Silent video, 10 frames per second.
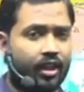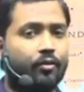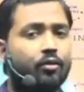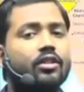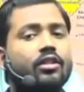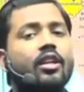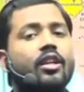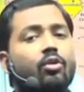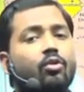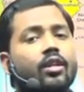क्या है वो
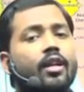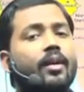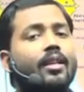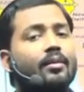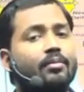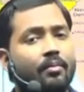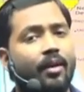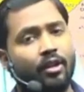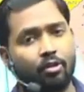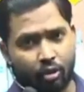सिल्क रूट के माध्यम से
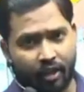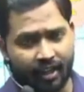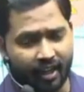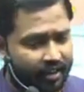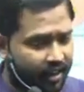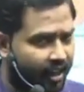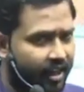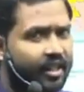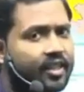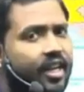भारत को घेरना चाह रहा है
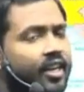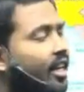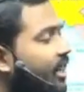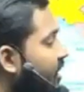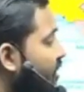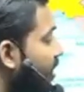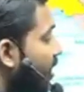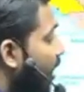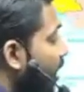लेकिन चाइना की टेंशन क्या